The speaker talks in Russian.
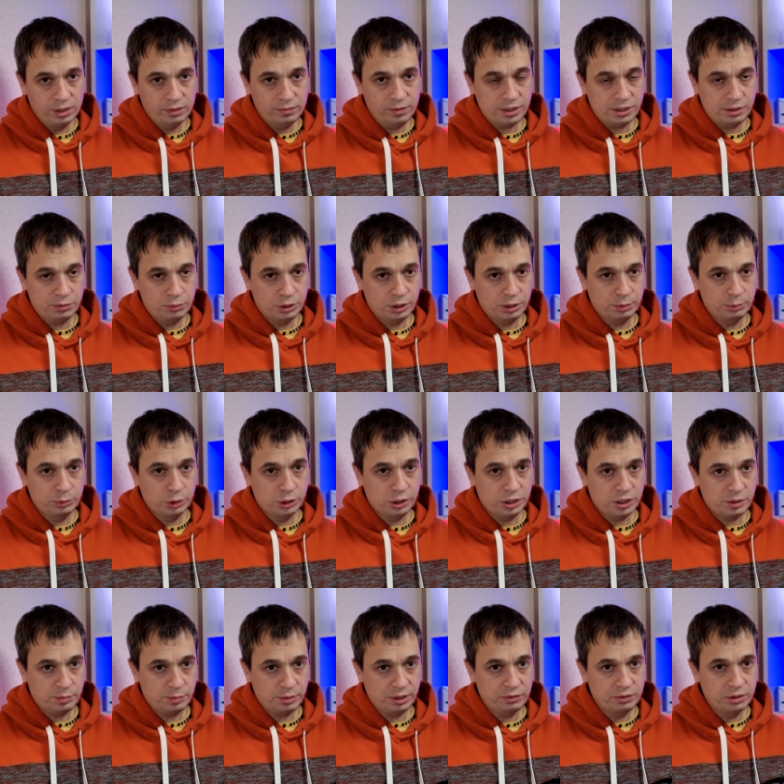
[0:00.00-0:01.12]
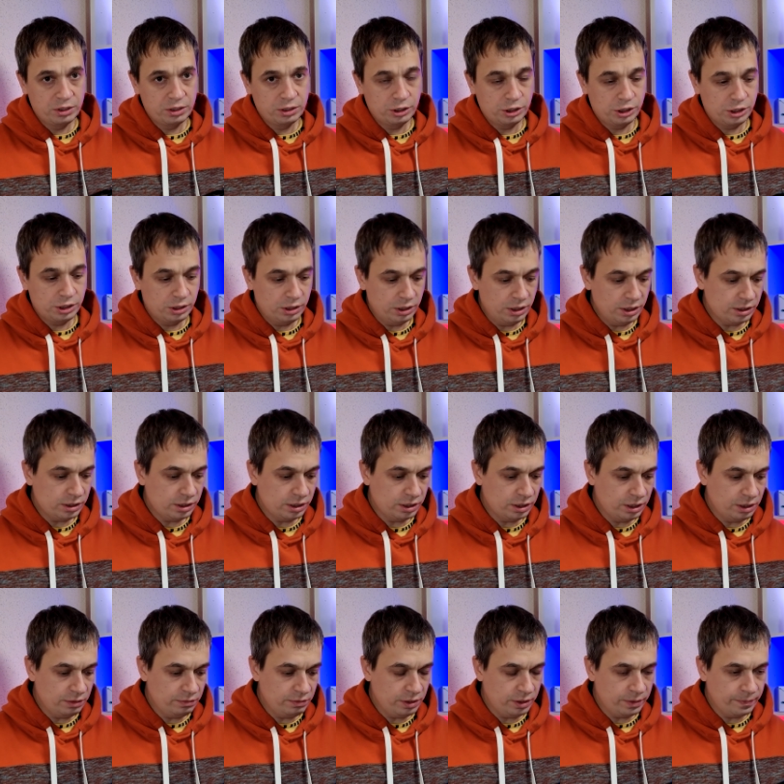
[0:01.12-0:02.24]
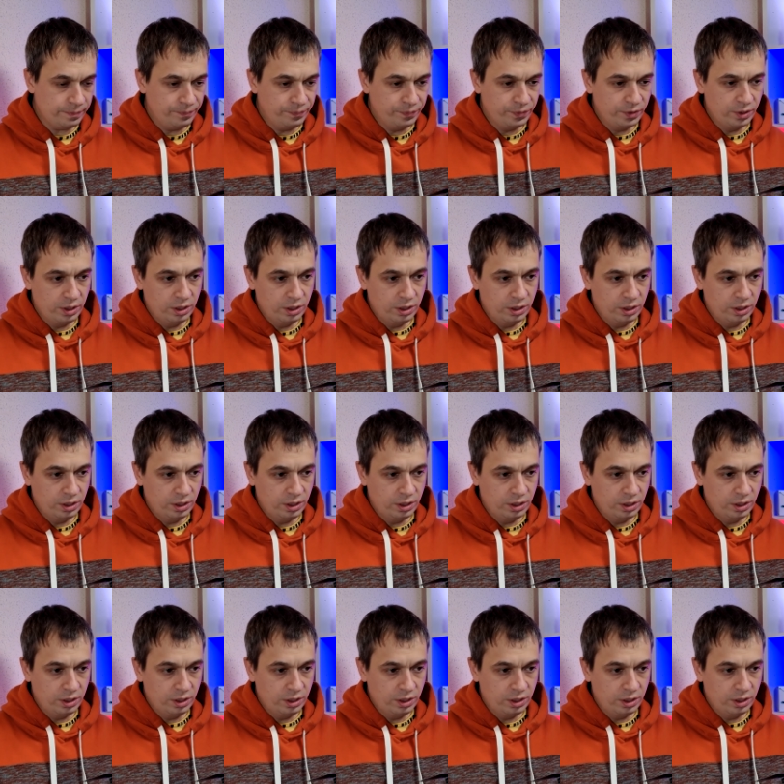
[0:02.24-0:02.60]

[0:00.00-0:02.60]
2806,5300 киви.